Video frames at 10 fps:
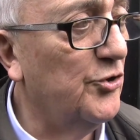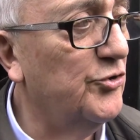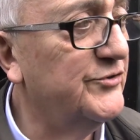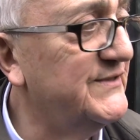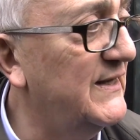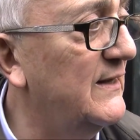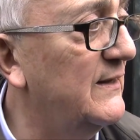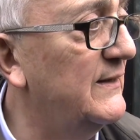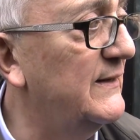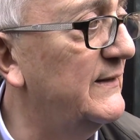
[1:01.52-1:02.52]

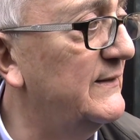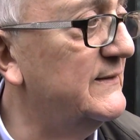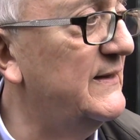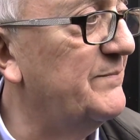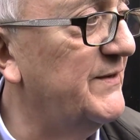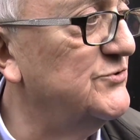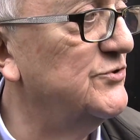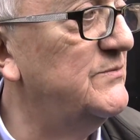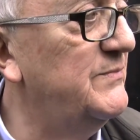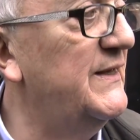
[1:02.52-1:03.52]
Crozza eh, che ha
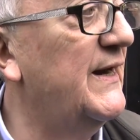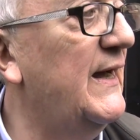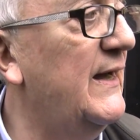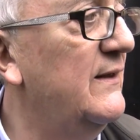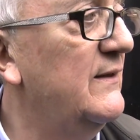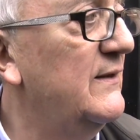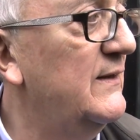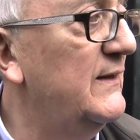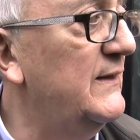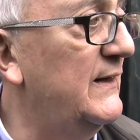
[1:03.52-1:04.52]
preso di mira
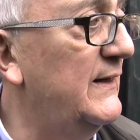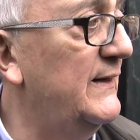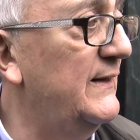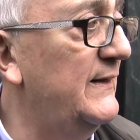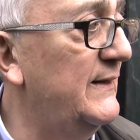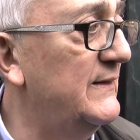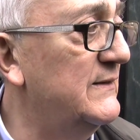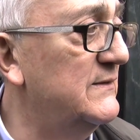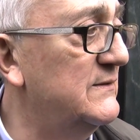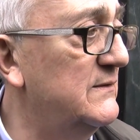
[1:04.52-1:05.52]
il,
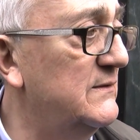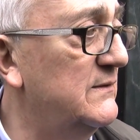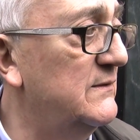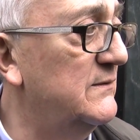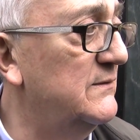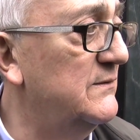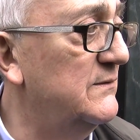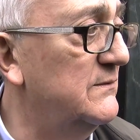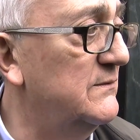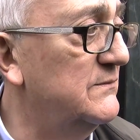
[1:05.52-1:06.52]
eh, eh,
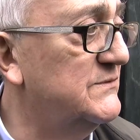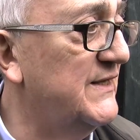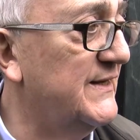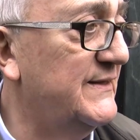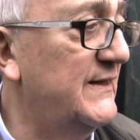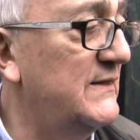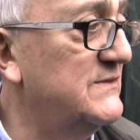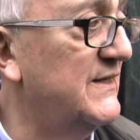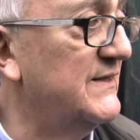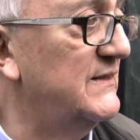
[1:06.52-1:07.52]
certe,
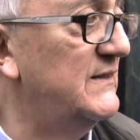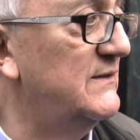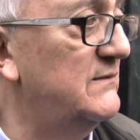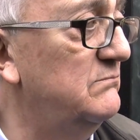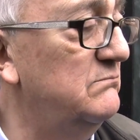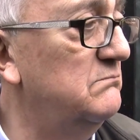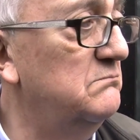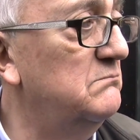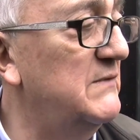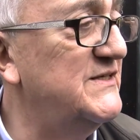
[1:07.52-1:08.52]
certi
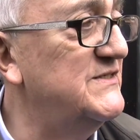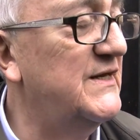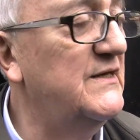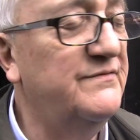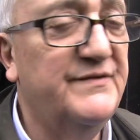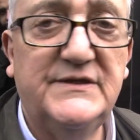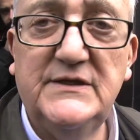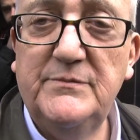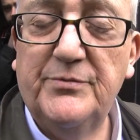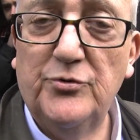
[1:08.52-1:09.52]
leggeri
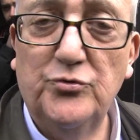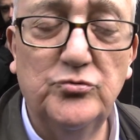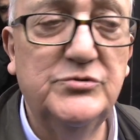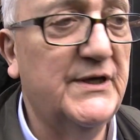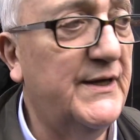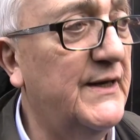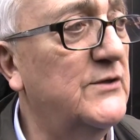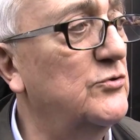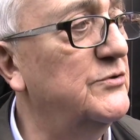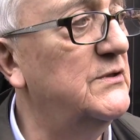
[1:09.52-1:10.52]
difetti di pronuncia,
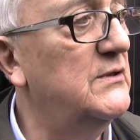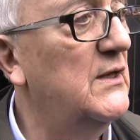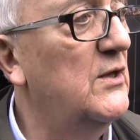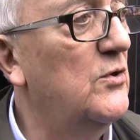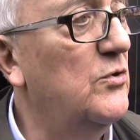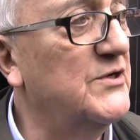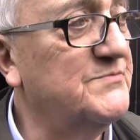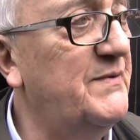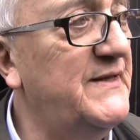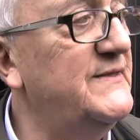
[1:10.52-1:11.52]
credo, di, o
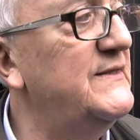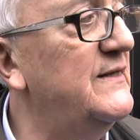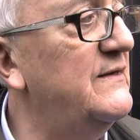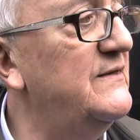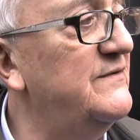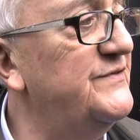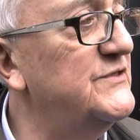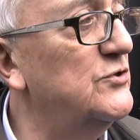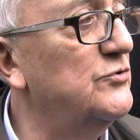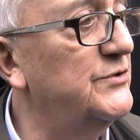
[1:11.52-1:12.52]
aspetti del, del
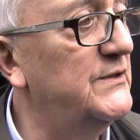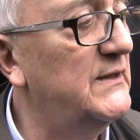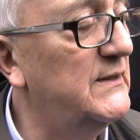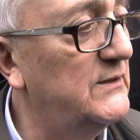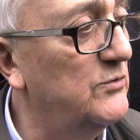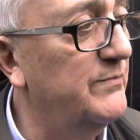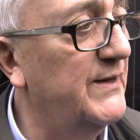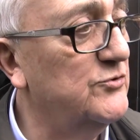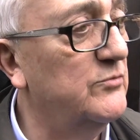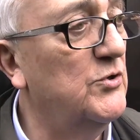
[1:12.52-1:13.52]
fisico di, di,
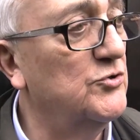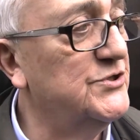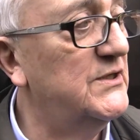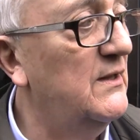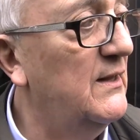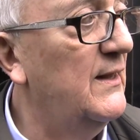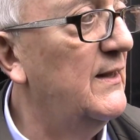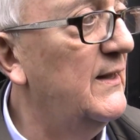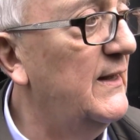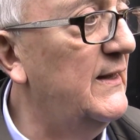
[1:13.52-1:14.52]
Umberto Bossi.
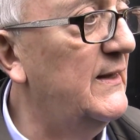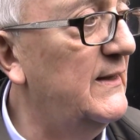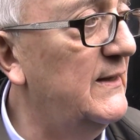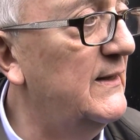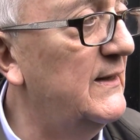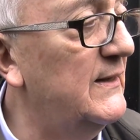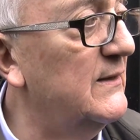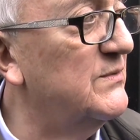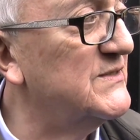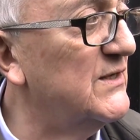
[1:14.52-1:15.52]

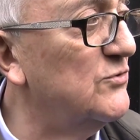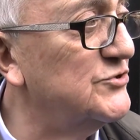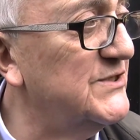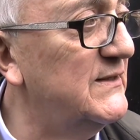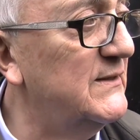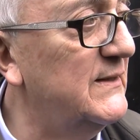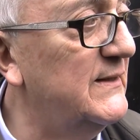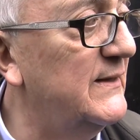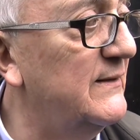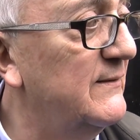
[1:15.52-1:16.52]
E queste
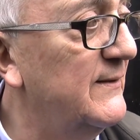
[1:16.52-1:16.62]
cose